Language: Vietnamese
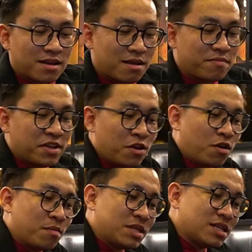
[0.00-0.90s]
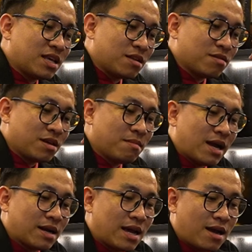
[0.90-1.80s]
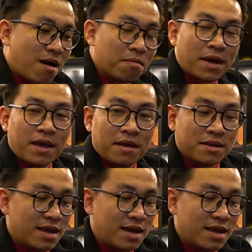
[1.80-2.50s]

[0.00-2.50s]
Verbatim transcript: cái video mình sẽ dành cho những bạn đang học nghề,